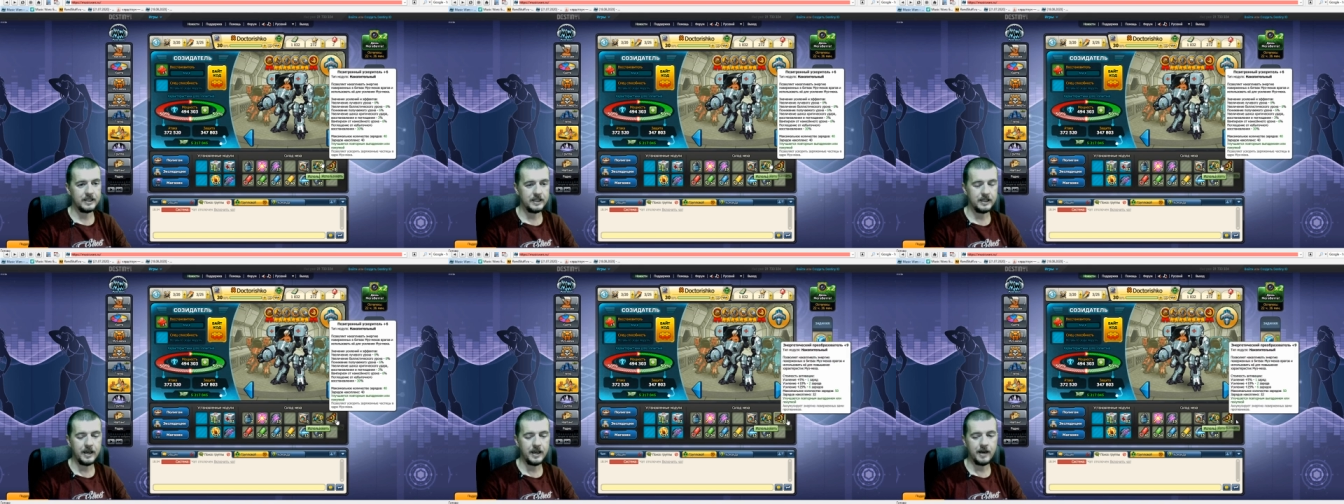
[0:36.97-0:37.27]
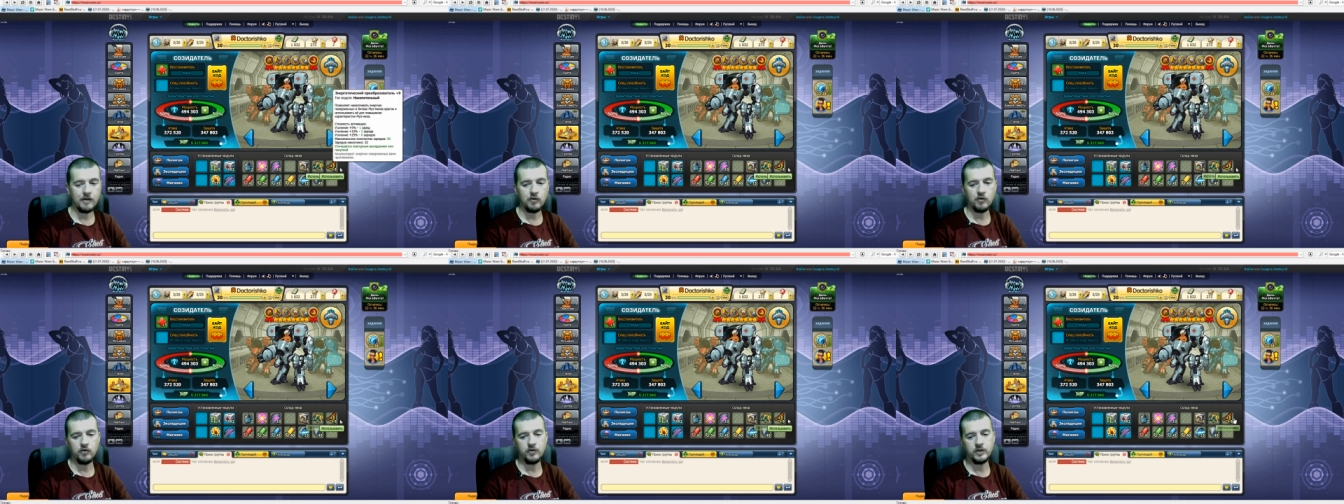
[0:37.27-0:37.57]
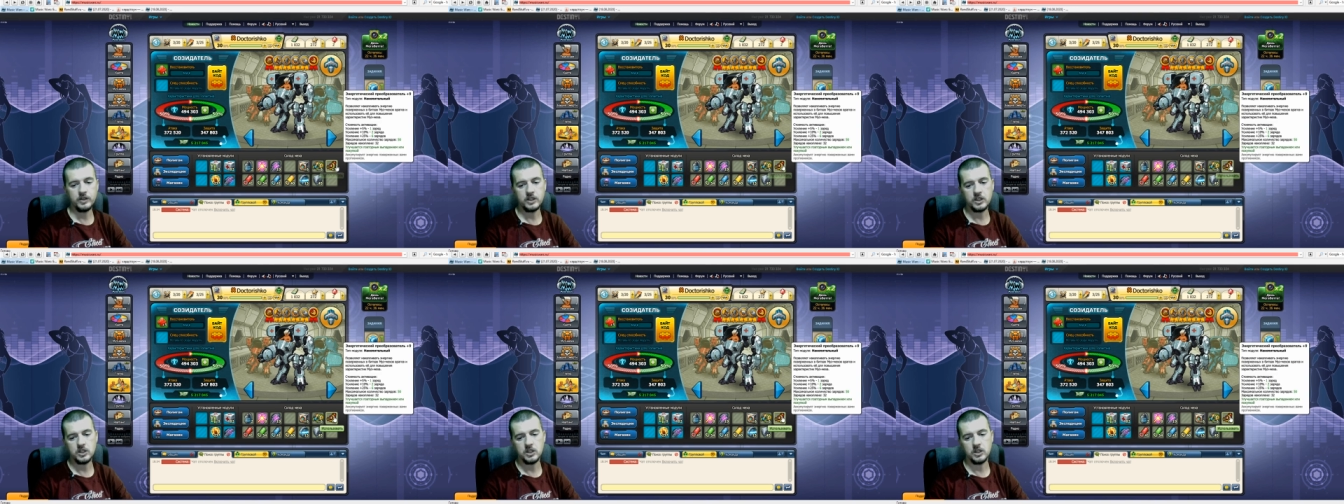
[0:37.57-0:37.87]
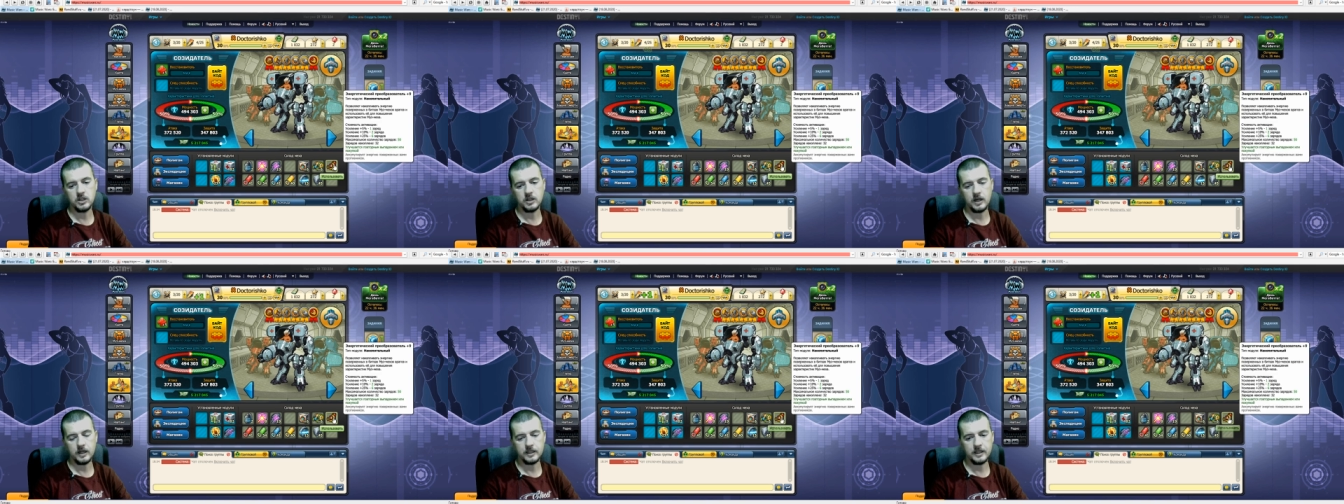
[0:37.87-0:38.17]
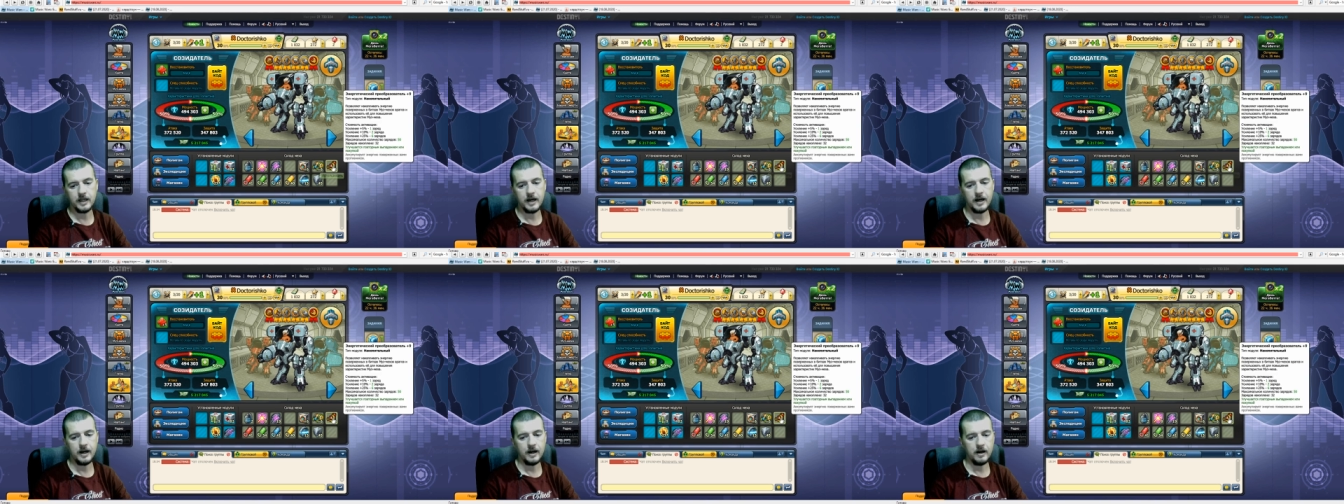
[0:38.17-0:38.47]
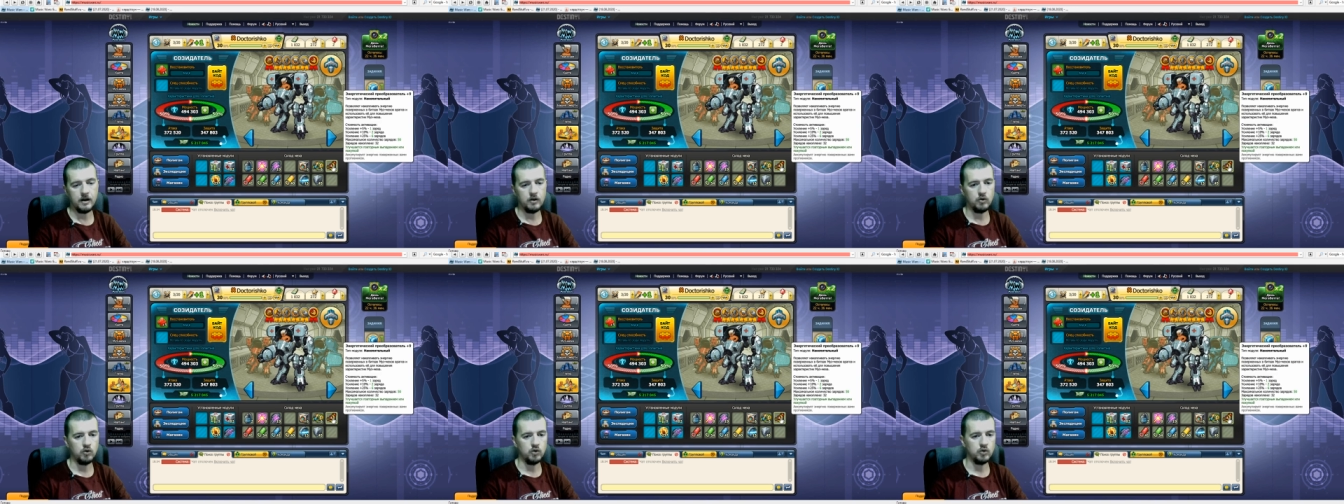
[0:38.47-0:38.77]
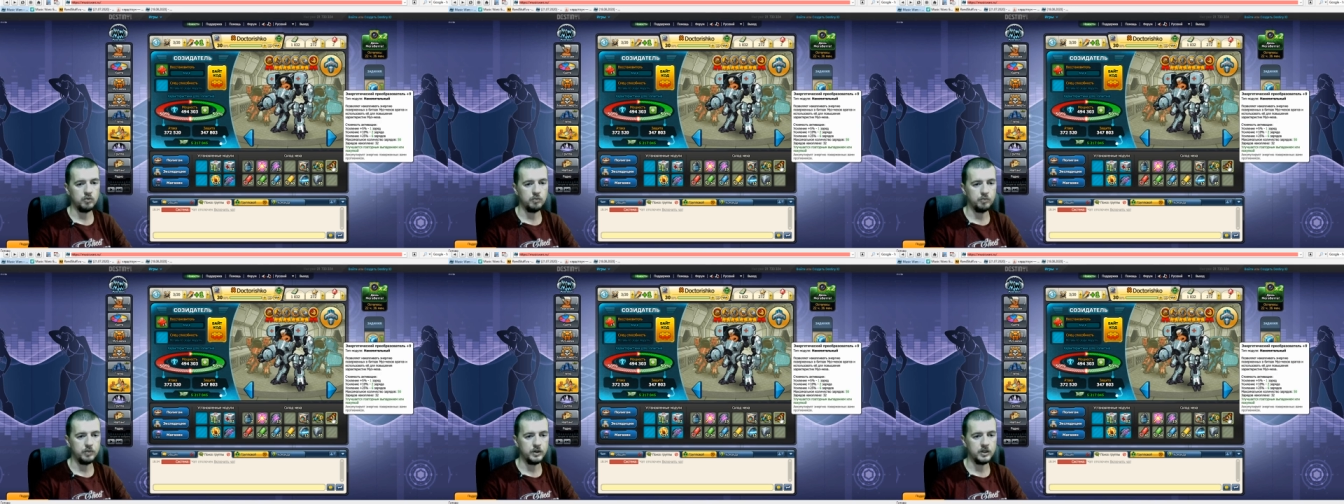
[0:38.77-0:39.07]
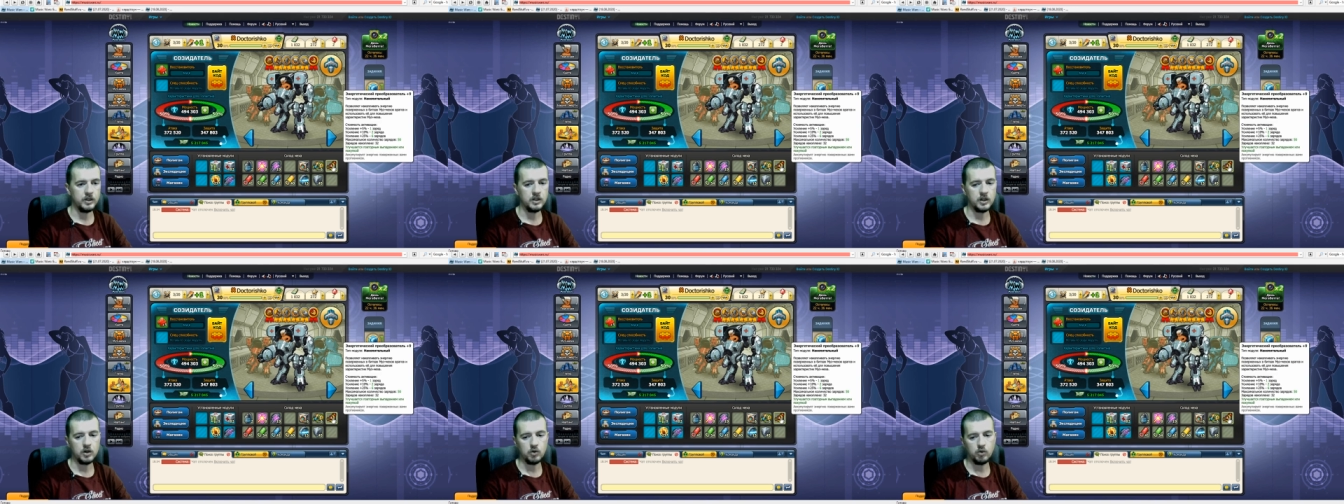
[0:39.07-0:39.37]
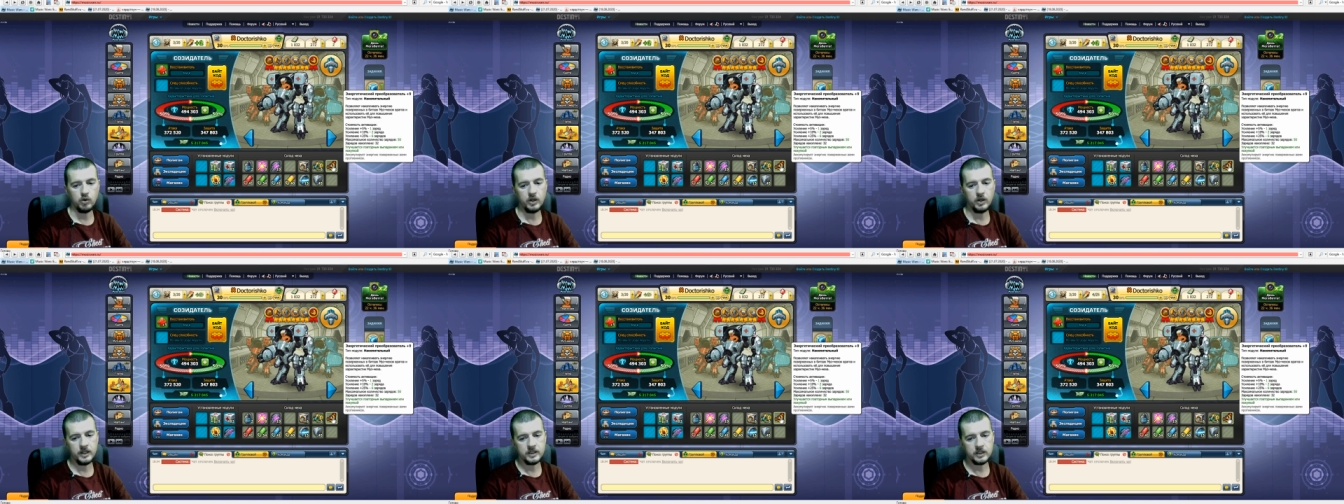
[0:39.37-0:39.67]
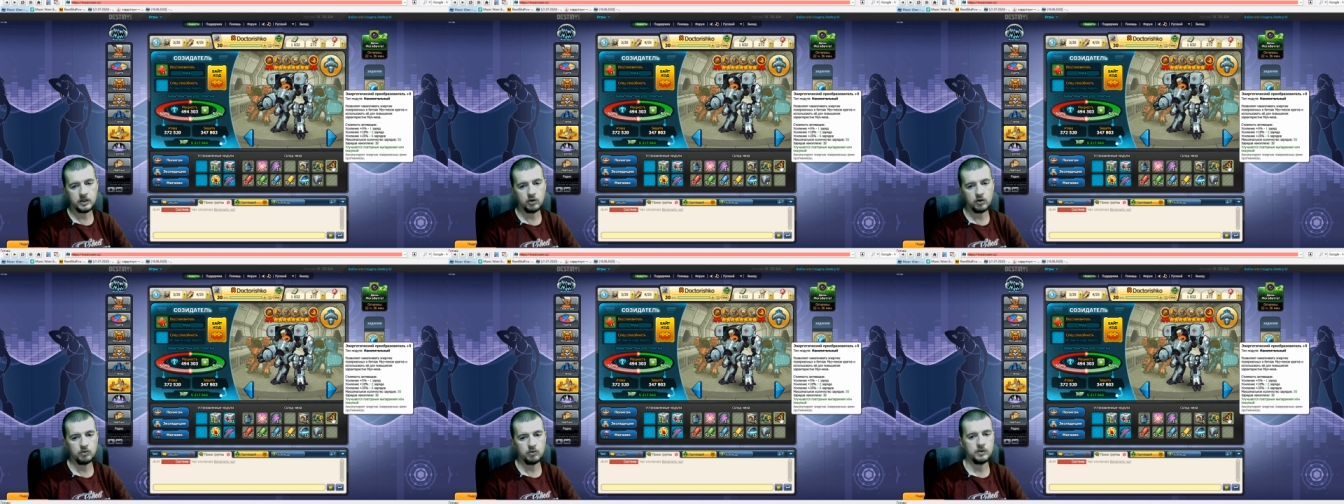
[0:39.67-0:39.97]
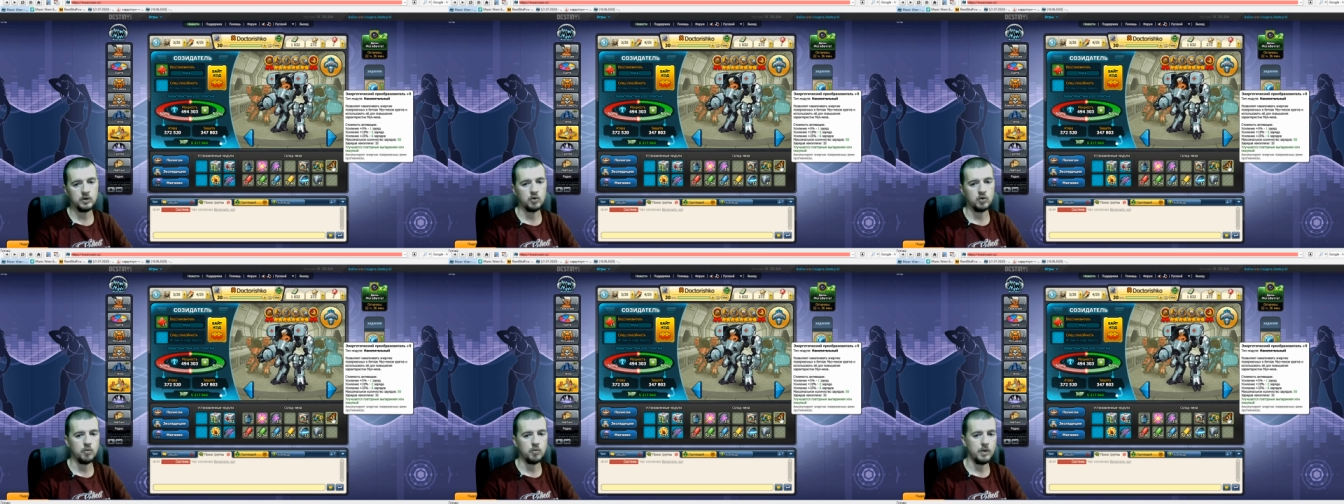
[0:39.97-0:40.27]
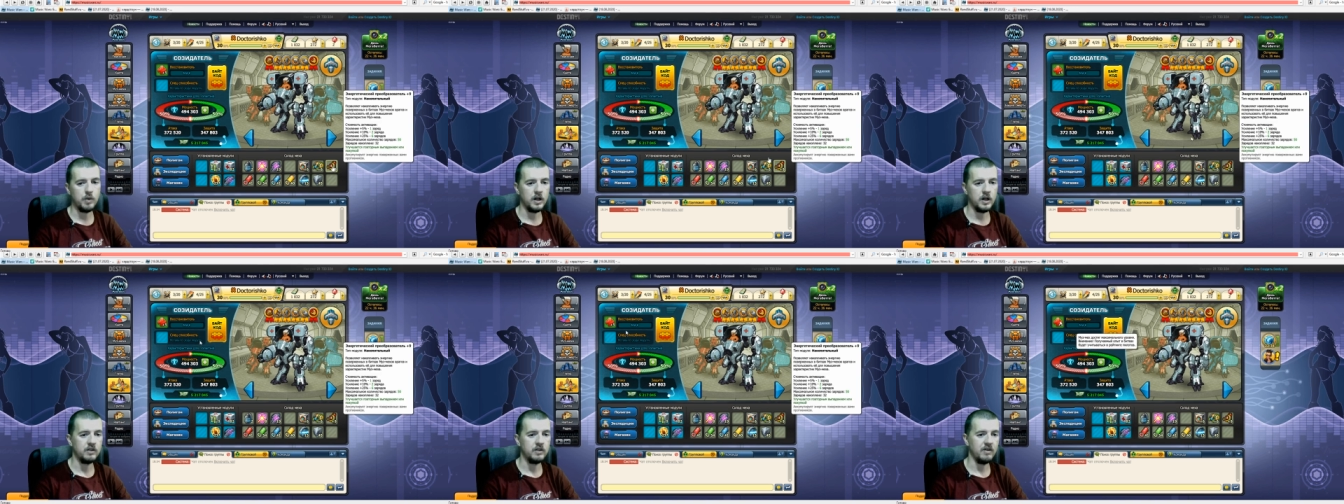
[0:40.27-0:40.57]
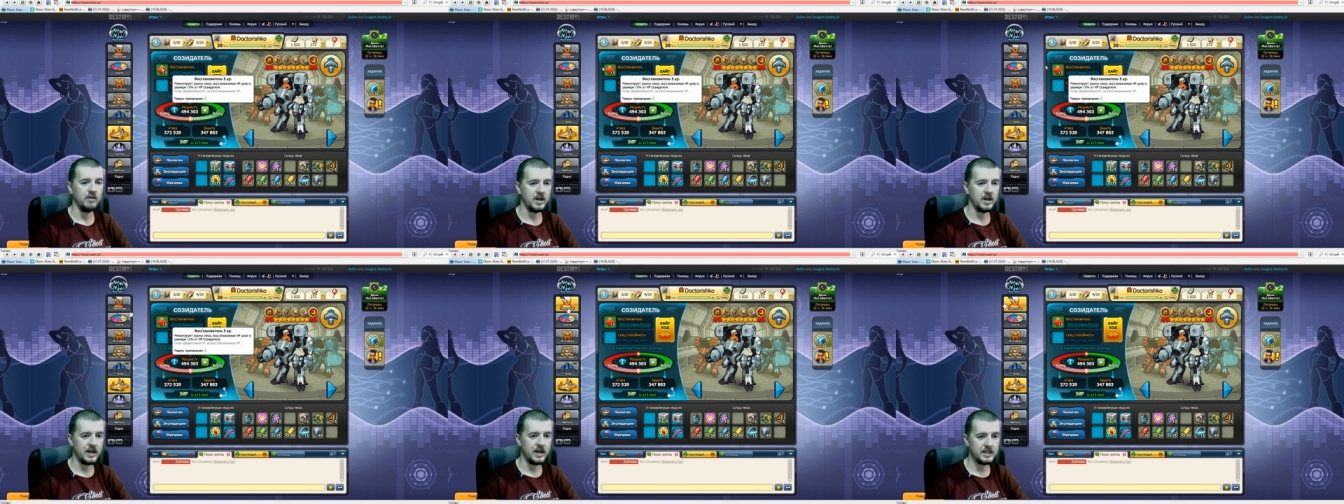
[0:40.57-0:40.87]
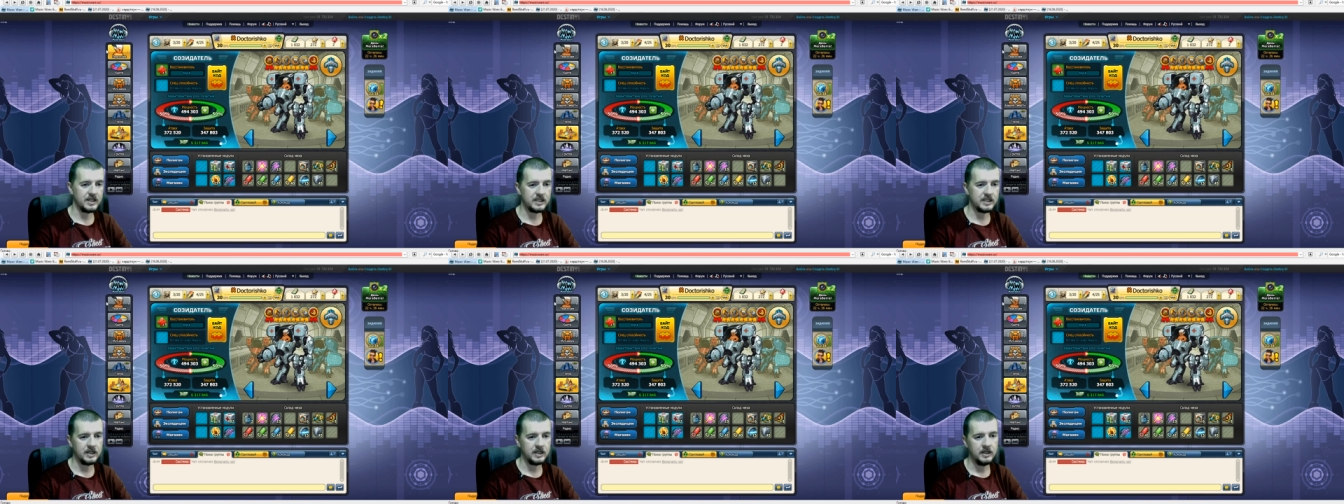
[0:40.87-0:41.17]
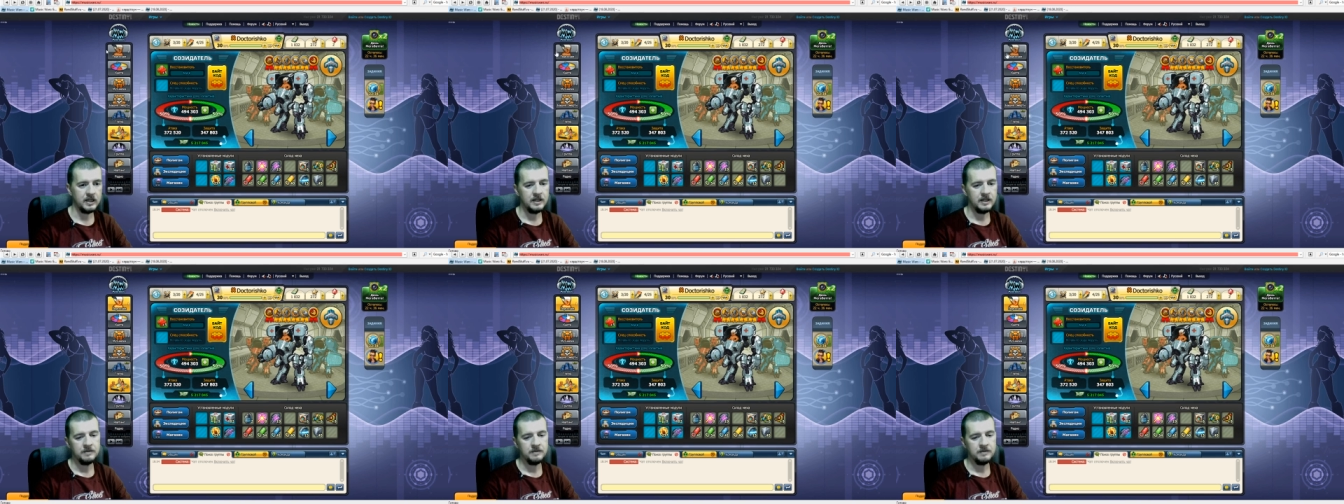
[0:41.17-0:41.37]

я его вытащил, когда он был на рулетке, он мне упал два раза.